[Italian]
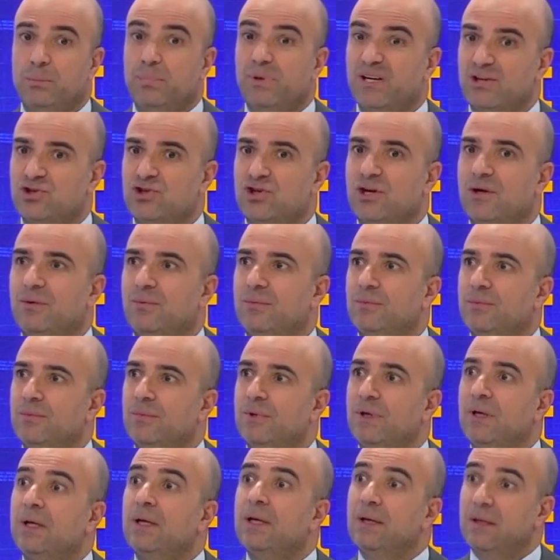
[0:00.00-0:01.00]
Uno dei paesi più
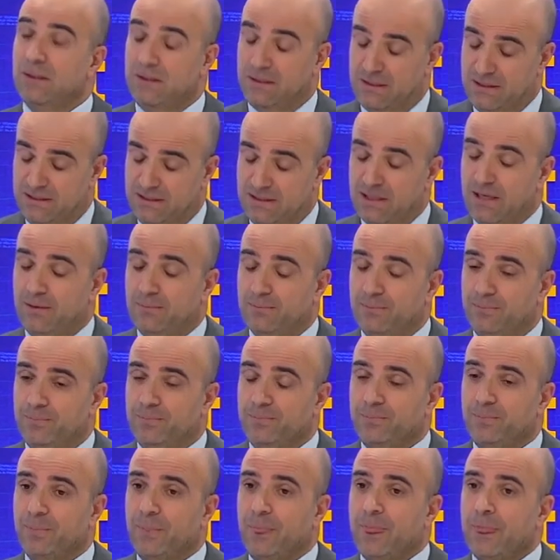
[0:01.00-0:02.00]
attaccati a livello sì,
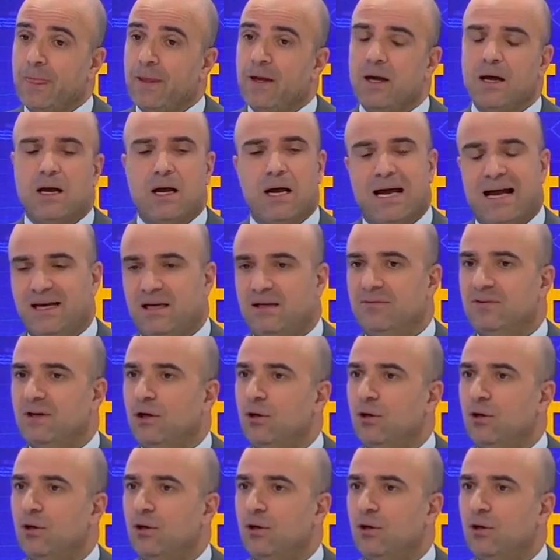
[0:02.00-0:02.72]
europeo o a livello mondiale?